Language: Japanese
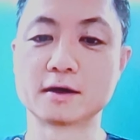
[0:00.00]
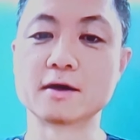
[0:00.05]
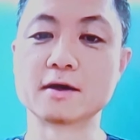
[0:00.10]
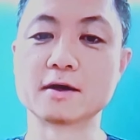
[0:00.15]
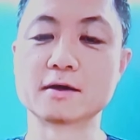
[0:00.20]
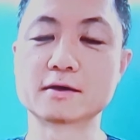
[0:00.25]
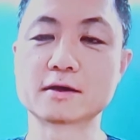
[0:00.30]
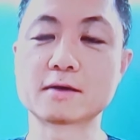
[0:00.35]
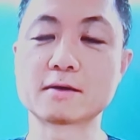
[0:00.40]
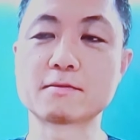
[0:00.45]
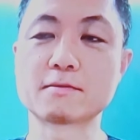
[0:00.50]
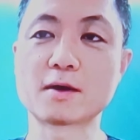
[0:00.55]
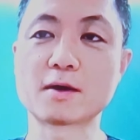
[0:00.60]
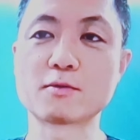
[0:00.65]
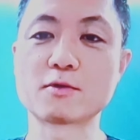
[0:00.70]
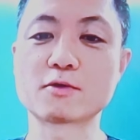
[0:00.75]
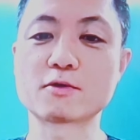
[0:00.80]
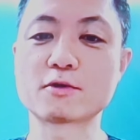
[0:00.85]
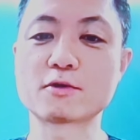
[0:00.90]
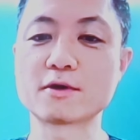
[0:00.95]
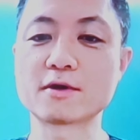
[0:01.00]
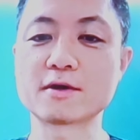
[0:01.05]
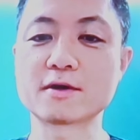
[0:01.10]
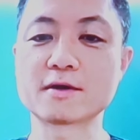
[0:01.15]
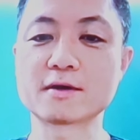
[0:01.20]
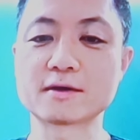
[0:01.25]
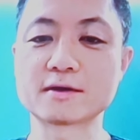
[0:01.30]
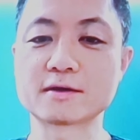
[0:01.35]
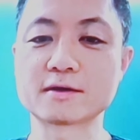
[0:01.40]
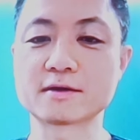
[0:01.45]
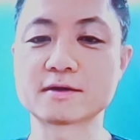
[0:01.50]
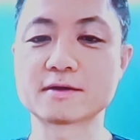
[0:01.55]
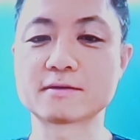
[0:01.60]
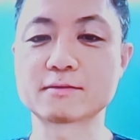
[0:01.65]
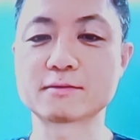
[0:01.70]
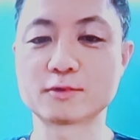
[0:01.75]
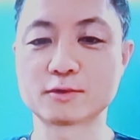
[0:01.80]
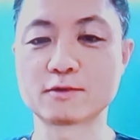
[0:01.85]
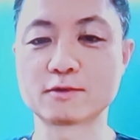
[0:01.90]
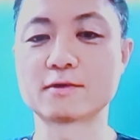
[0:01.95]
え、まあ、もう声
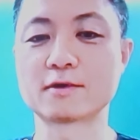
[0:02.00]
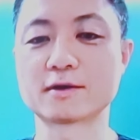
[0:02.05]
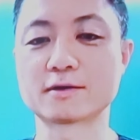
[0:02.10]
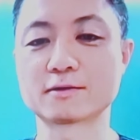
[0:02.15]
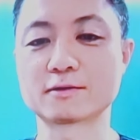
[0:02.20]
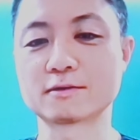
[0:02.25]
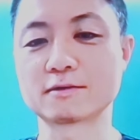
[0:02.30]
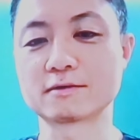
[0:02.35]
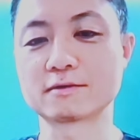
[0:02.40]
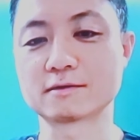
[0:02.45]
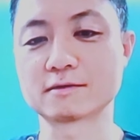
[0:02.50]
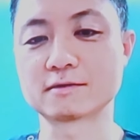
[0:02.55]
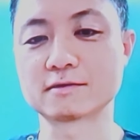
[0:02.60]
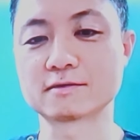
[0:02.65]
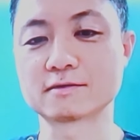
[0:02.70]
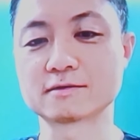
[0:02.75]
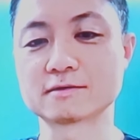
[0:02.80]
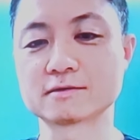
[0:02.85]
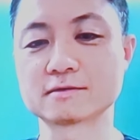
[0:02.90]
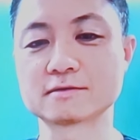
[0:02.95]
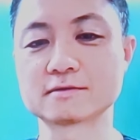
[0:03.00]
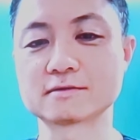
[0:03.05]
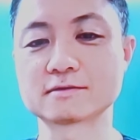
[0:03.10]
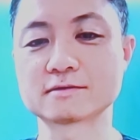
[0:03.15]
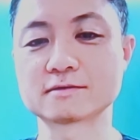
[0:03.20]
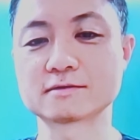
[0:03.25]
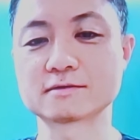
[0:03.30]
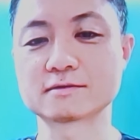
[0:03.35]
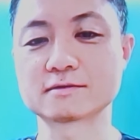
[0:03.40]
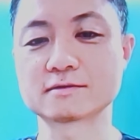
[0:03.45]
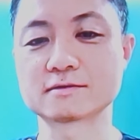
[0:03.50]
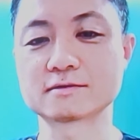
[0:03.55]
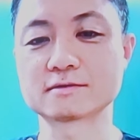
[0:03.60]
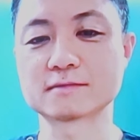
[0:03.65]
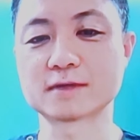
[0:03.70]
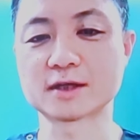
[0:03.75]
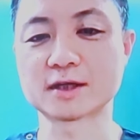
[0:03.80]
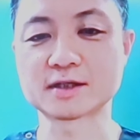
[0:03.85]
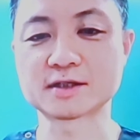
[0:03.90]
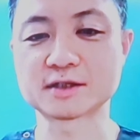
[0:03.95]
も、あのーまあ、出
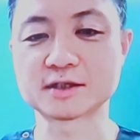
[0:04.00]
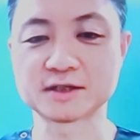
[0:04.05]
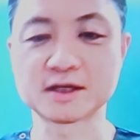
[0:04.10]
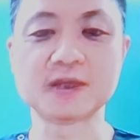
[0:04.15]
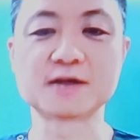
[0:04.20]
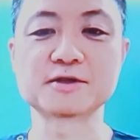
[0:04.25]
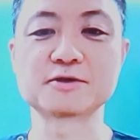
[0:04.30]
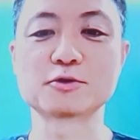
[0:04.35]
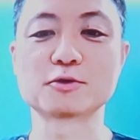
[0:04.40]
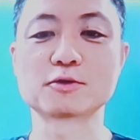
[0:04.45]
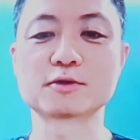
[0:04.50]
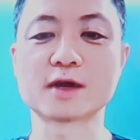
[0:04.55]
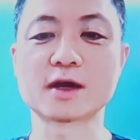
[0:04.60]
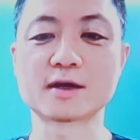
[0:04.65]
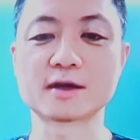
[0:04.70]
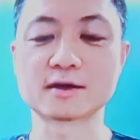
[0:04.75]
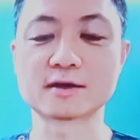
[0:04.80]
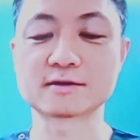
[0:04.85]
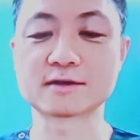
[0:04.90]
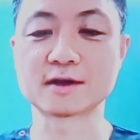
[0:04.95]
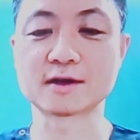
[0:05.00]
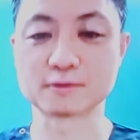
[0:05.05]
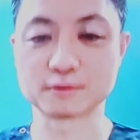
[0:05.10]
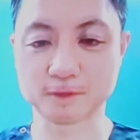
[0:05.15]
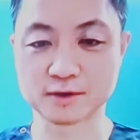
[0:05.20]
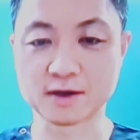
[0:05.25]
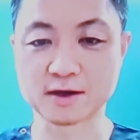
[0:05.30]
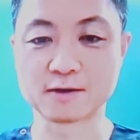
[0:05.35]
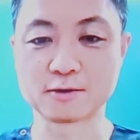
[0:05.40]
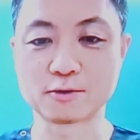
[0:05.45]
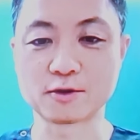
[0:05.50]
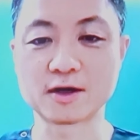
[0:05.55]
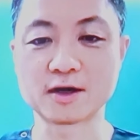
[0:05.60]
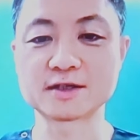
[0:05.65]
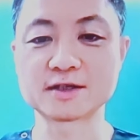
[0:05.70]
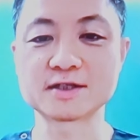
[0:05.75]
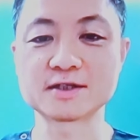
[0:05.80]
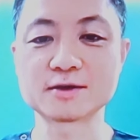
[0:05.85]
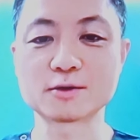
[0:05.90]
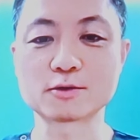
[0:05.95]
せてない状態だったので、お話
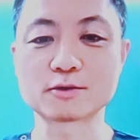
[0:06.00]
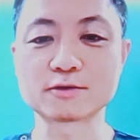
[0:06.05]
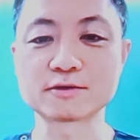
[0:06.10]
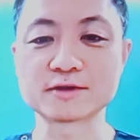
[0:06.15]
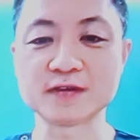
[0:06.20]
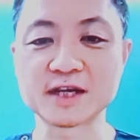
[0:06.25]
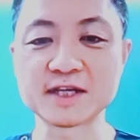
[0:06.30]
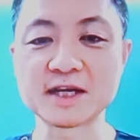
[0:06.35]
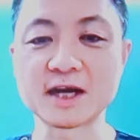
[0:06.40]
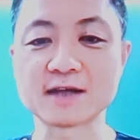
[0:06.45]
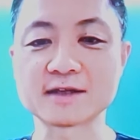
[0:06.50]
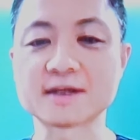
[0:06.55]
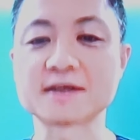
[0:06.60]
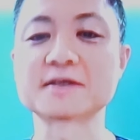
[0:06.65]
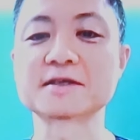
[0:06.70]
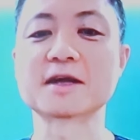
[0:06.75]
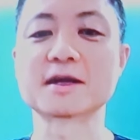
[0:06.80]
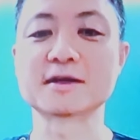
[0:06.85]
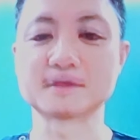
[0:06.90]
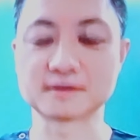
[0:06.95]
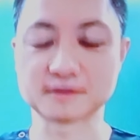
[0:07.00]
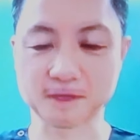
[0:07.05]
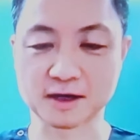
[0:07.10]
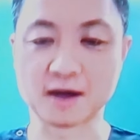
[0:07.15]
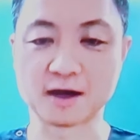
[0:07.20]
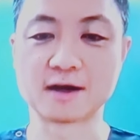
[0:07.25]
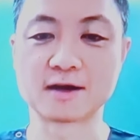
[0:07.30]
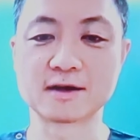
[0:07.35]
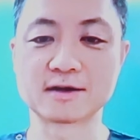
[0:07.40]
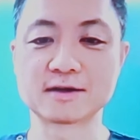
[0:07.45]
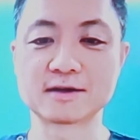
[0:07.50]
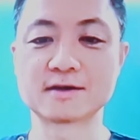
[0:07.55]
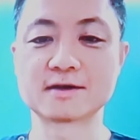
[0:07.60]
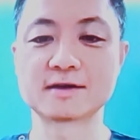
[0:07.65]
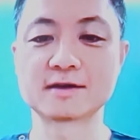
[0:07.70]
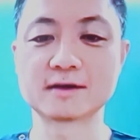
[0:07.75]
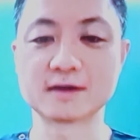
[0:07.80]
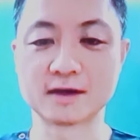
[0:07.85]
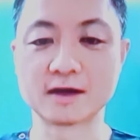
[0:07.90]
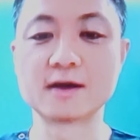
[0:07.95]
ほとんどできなかったじゃないですか。
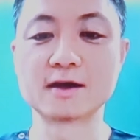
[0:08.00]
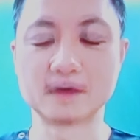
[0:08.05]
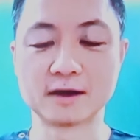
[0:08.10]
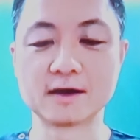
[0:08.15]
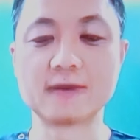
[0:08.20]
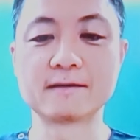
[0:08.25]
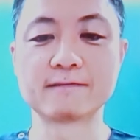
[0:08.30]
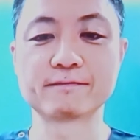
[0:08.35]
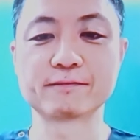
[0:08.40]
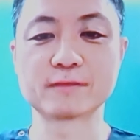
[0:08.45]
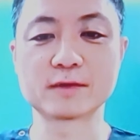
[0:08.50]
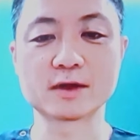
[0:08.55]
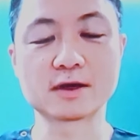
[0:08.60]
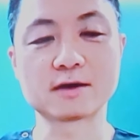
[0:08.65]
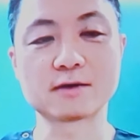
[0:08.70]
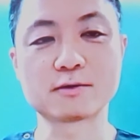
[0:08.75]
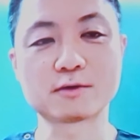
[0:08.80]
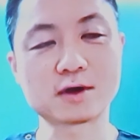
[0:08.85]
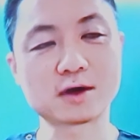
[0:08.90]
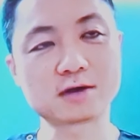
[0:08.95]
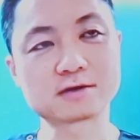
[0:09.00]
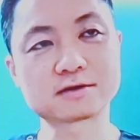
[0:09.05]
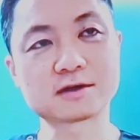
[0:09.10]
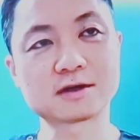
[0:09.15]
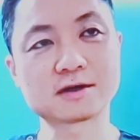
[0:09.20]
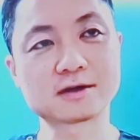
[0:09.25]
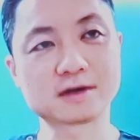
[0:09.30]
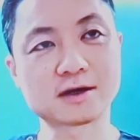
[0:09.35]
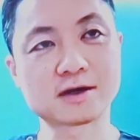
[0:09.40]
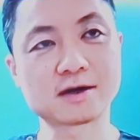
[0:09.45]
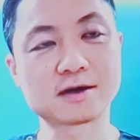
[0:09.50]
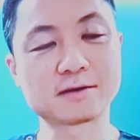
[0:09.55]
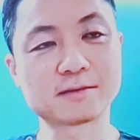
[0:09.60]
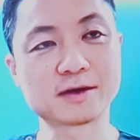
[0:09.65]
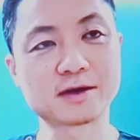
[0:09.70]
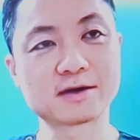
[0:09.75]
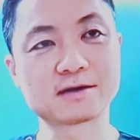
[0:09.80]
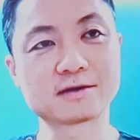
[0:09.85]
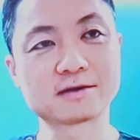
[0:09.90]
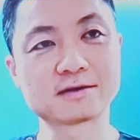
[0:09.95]
ええー、でお母さんが、ま
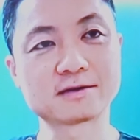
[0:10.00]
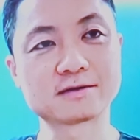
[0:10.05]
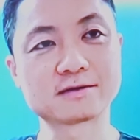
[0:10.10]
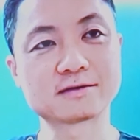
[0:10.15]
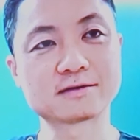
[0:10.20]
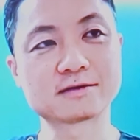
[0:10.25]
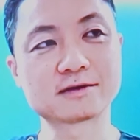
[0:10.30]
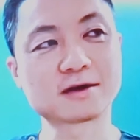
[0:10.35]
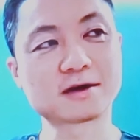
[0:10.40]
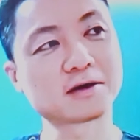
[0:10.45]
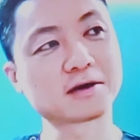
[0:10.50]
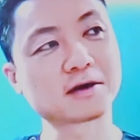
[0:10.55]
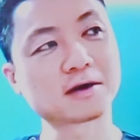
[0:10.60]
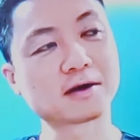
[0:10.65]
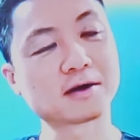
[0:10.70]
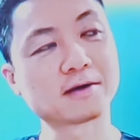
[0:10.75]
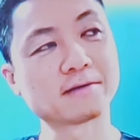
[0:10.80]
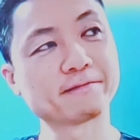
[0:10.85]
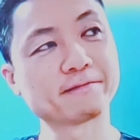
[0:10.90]
あ、なんか、